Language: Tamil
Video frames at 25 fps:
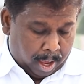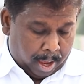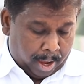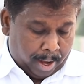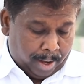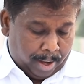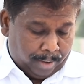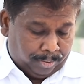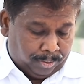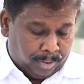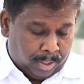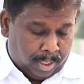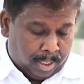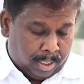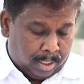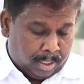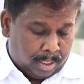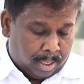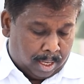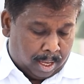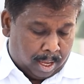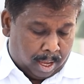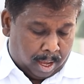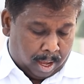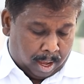ஐந்து
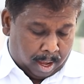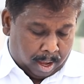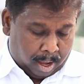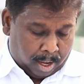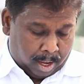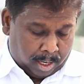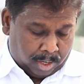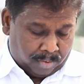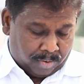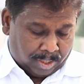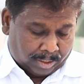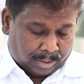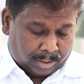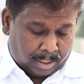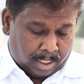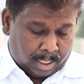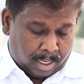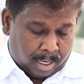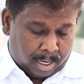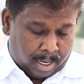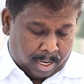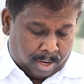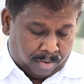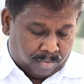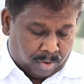ஆறு
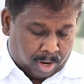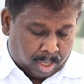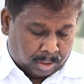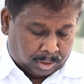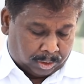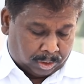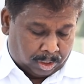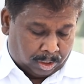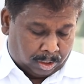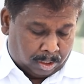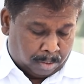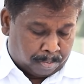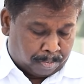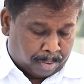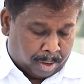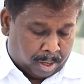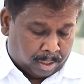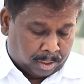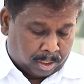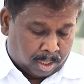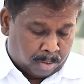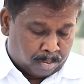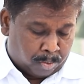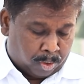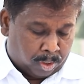வசனங்களை வாசித்து
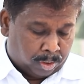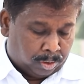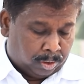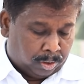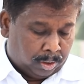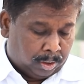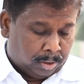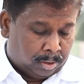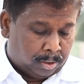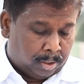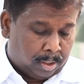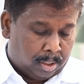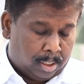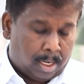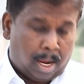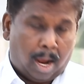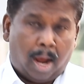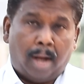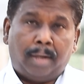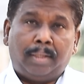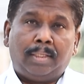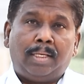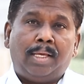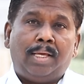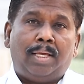பார்க்கும் பொழுது
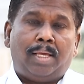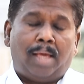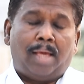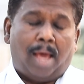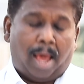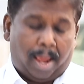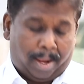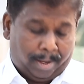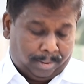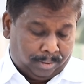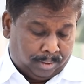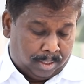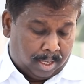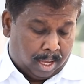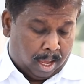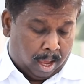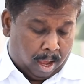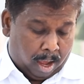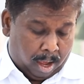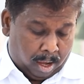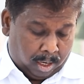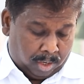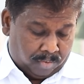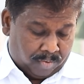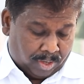நான்கு ஐந்து
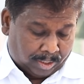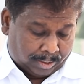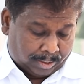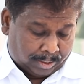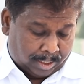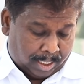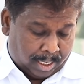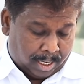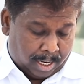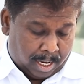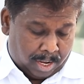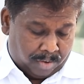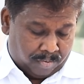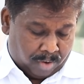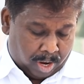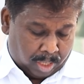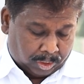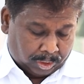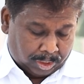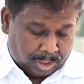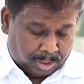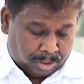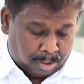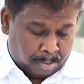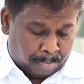ஆறு வசனங்களை
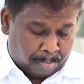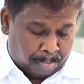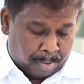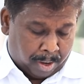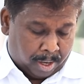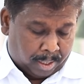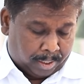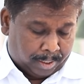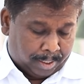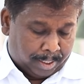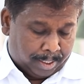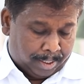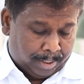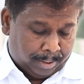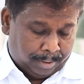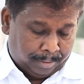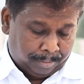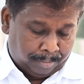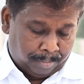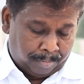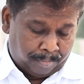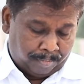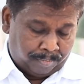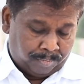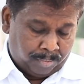வாசித்து பாருங்கள்
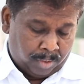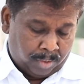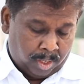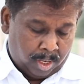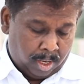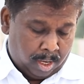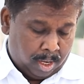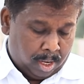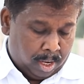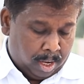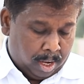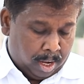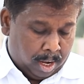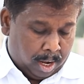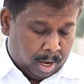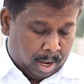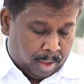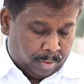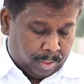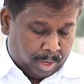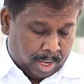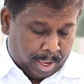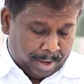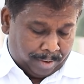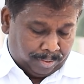
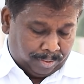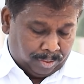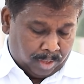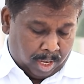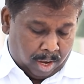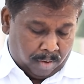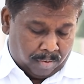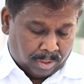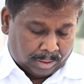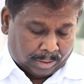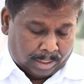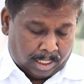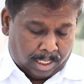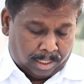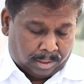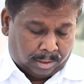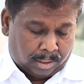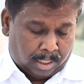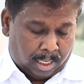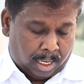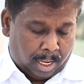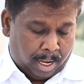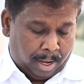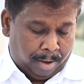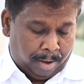அதில் ஐந்தாம்
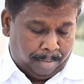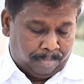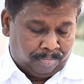வசனத்திலே